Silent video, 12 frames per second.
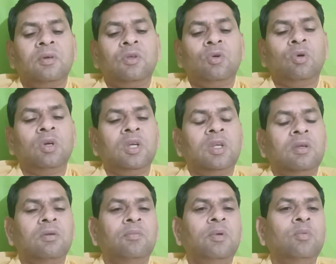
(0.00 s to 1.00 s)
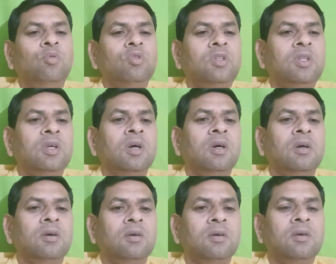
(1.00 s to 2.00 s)
यौगिक विभूतियाँ
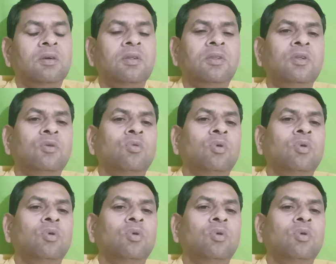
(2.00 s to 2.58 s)
किसी